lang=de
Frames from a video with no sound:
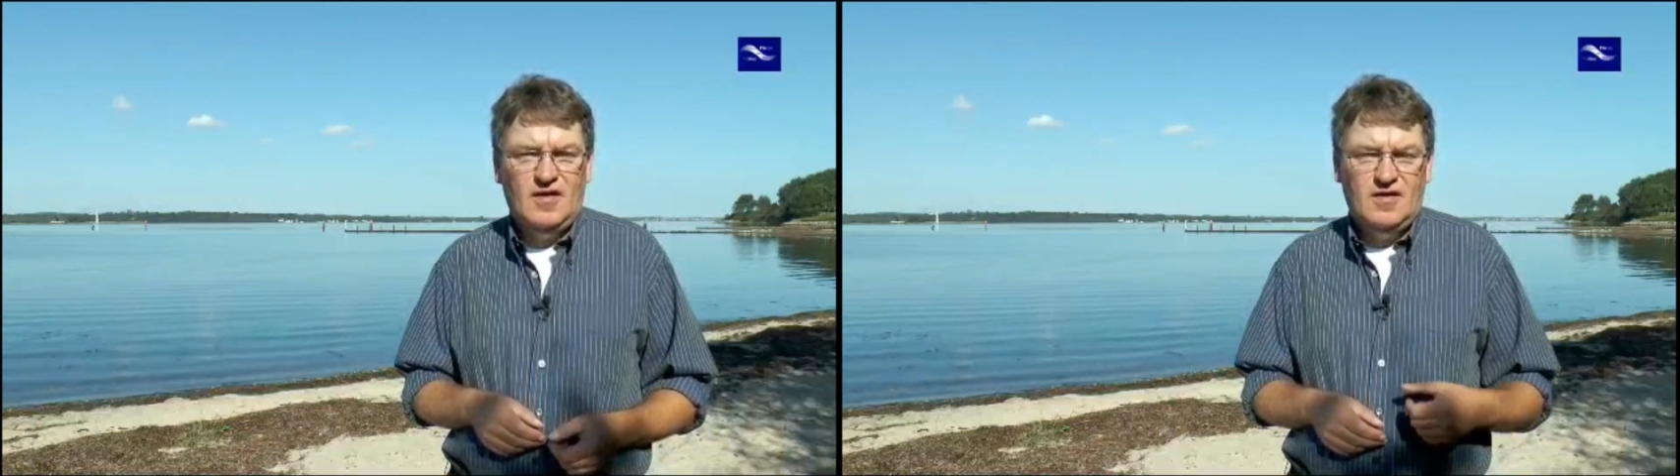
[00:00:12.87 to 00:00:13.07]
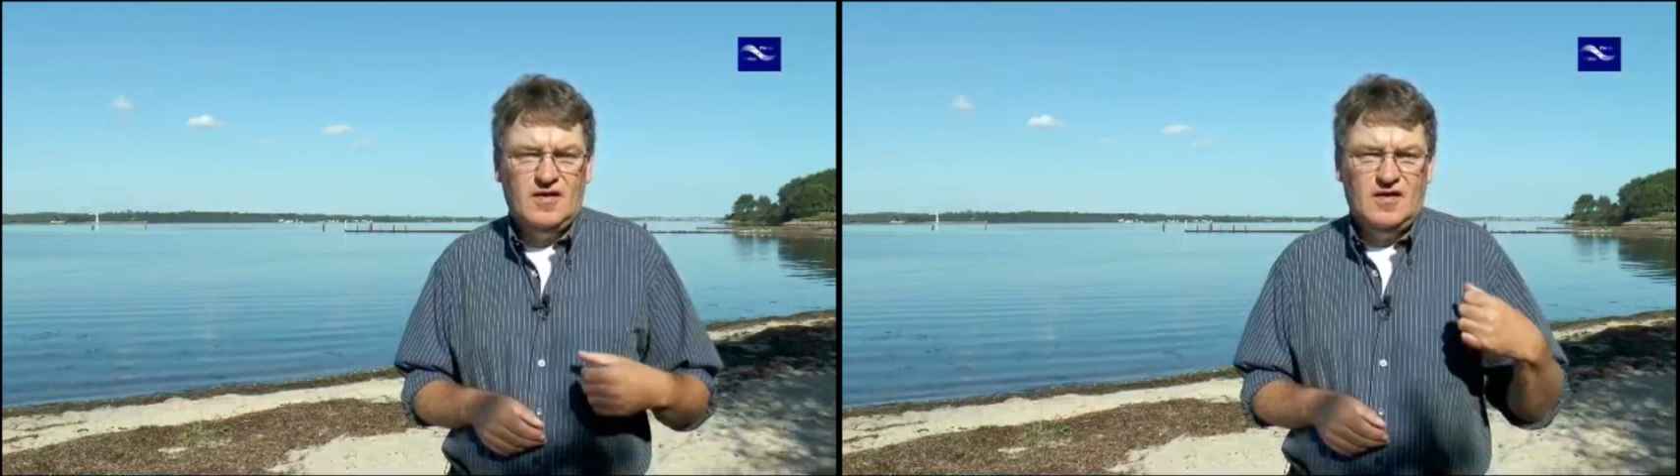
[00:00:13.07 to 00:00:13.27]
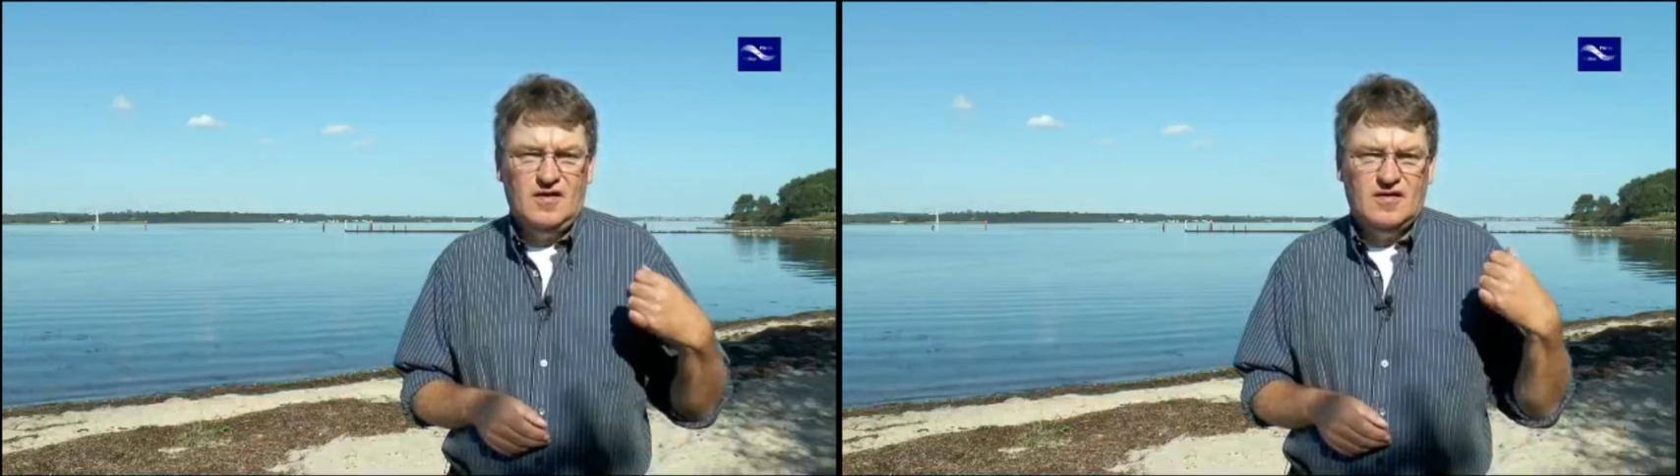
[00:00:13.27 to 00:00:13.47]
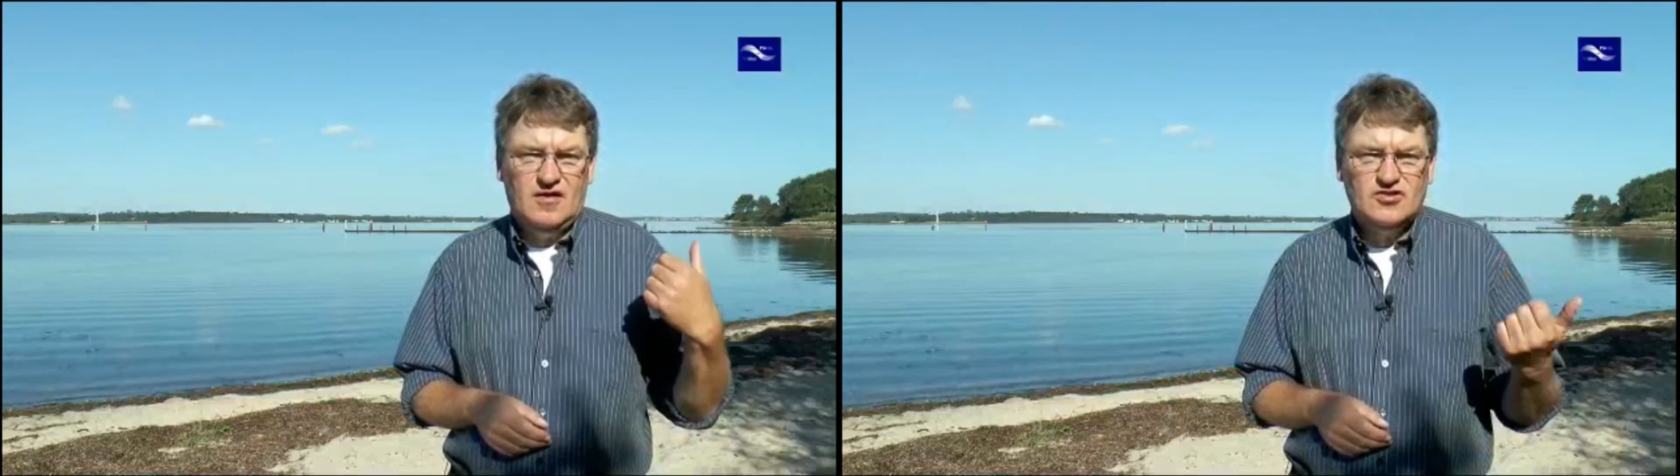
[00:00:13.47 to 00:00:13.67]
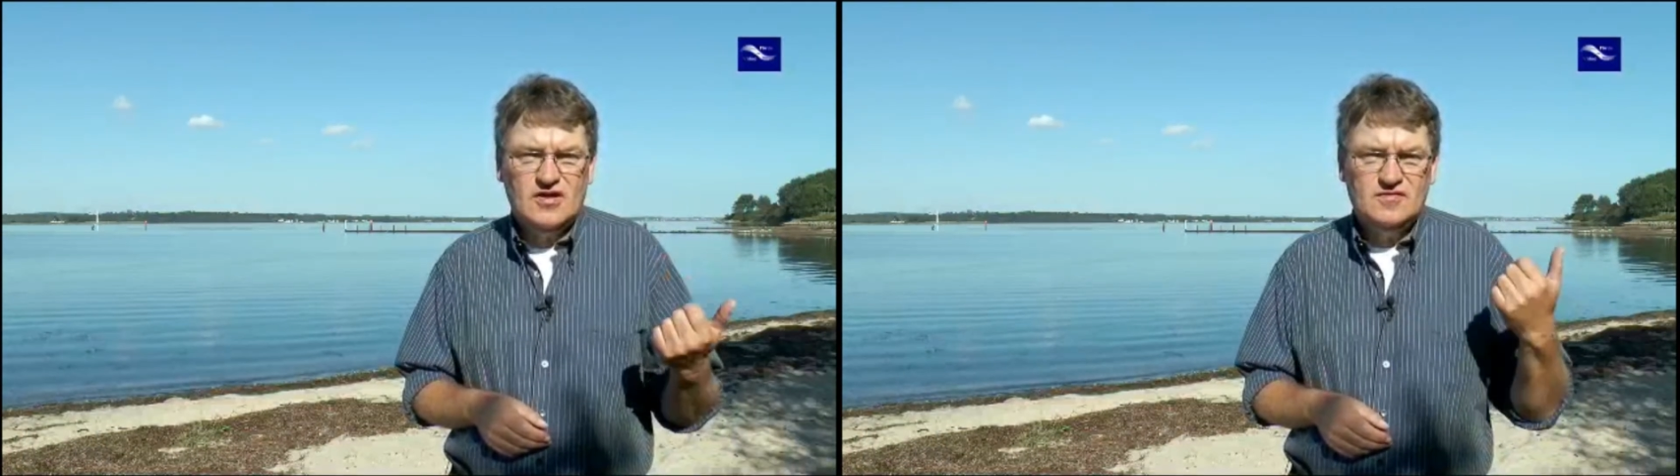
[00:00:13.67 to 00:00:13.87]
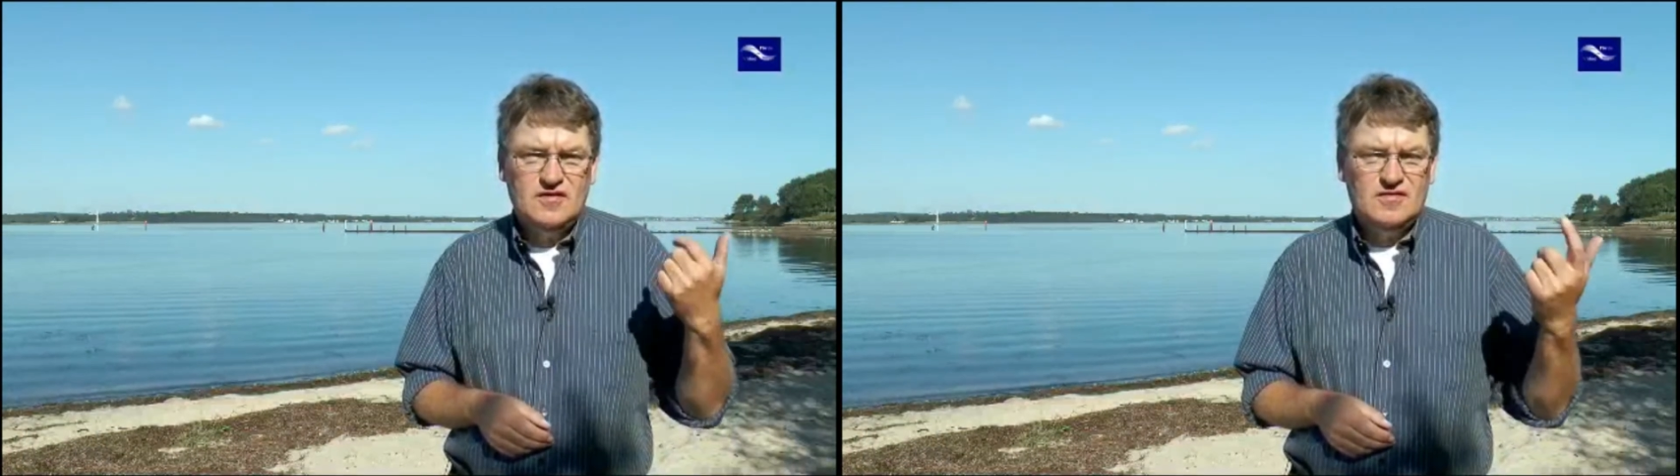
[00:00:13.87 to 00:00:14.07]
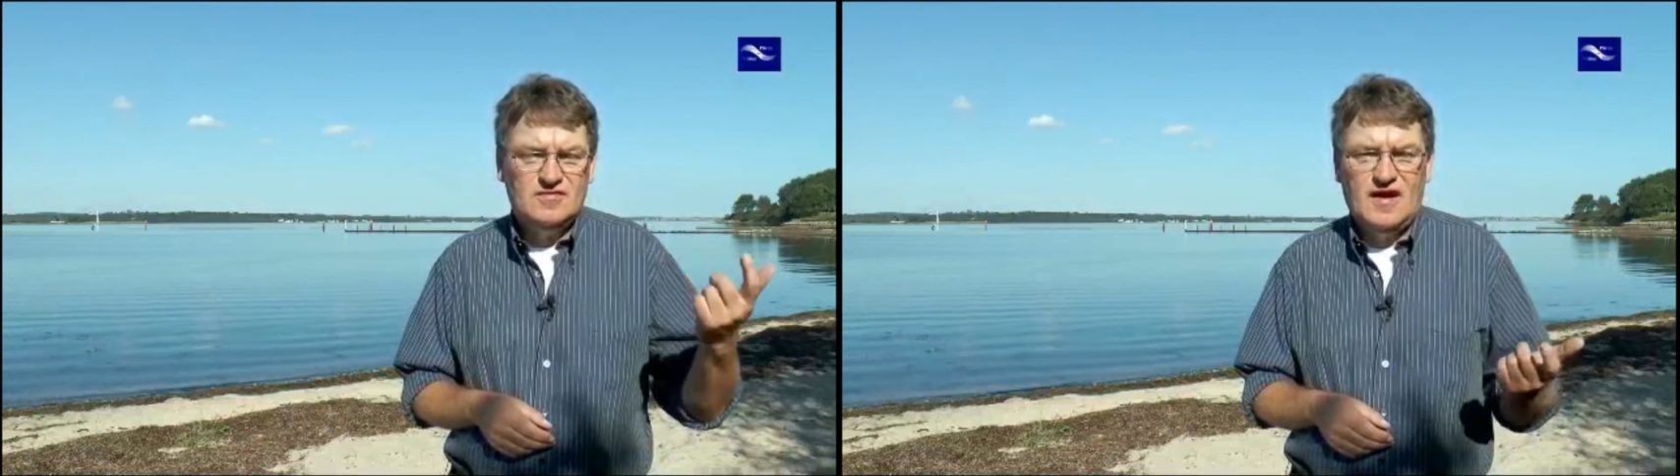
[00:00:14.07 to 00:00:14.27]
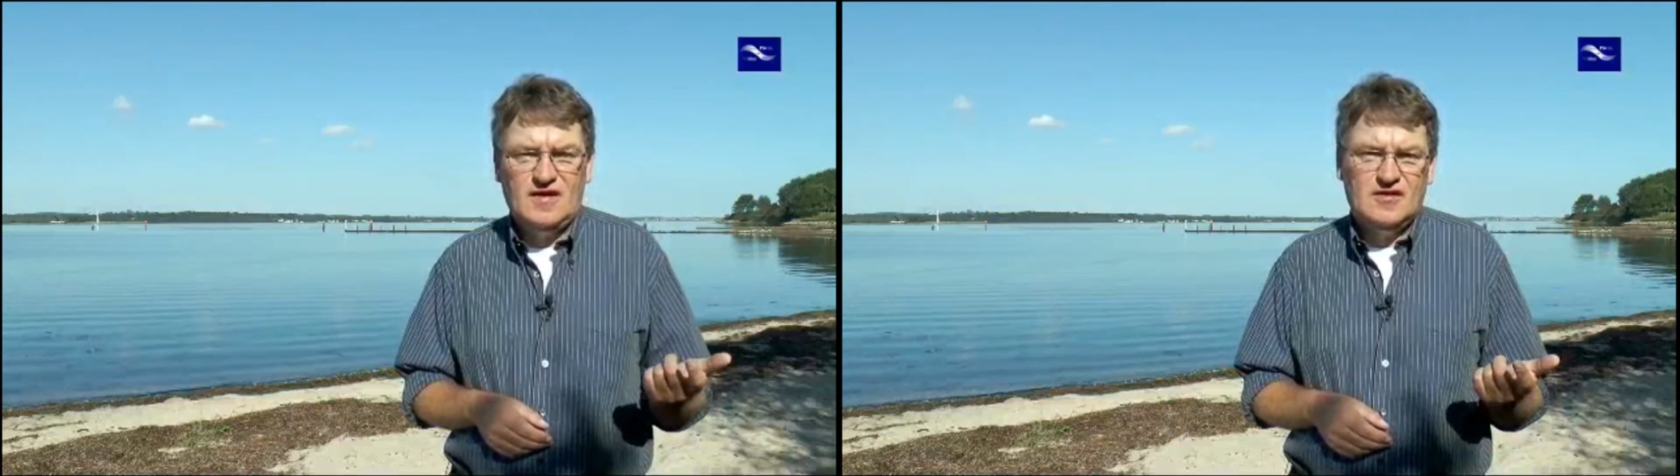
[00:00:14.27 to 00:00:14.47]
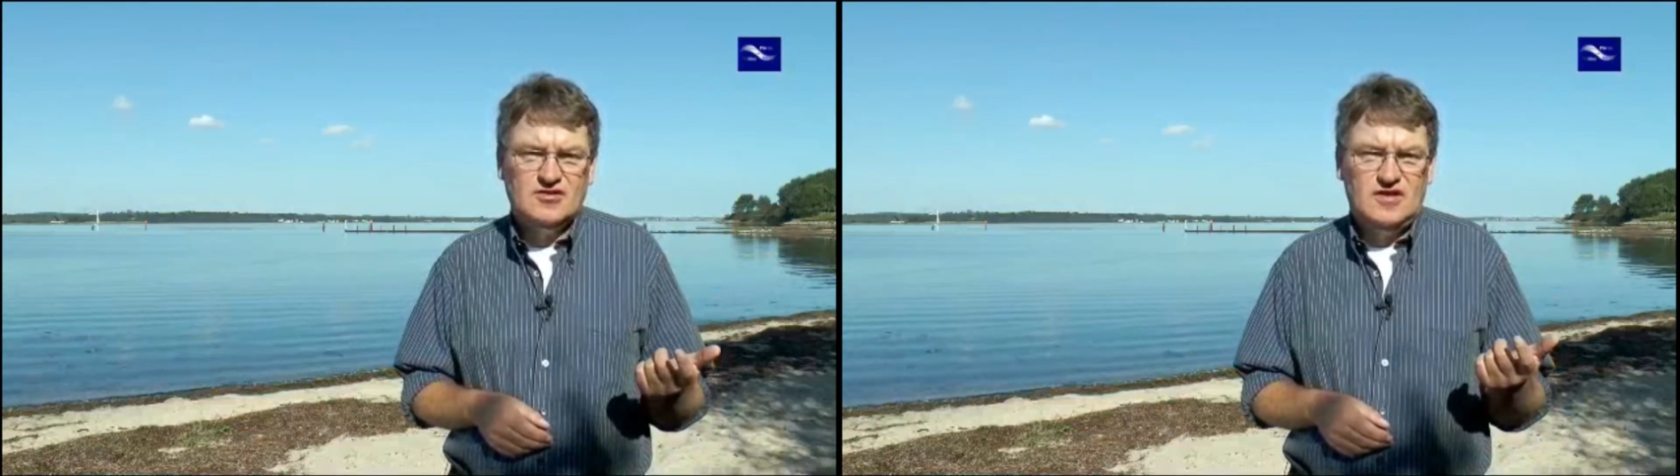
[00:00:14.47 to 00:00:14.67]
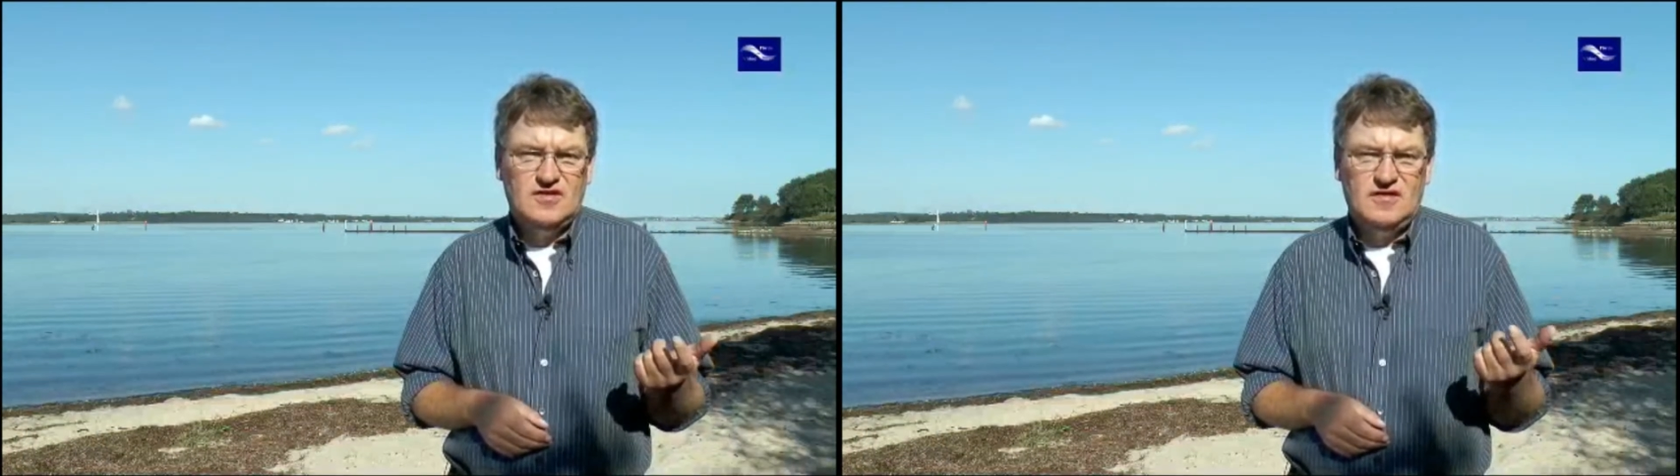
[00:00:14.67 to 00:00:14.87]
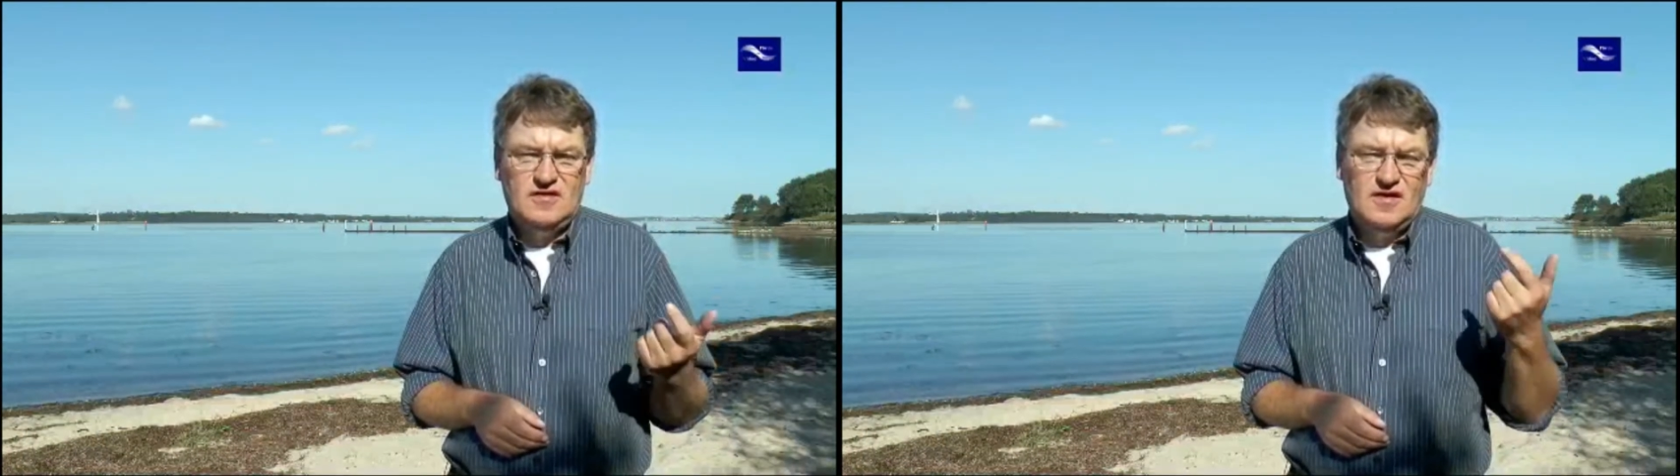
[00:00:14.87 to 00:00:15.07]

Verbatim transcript: ihre Geschichte, Zeitgeschichte,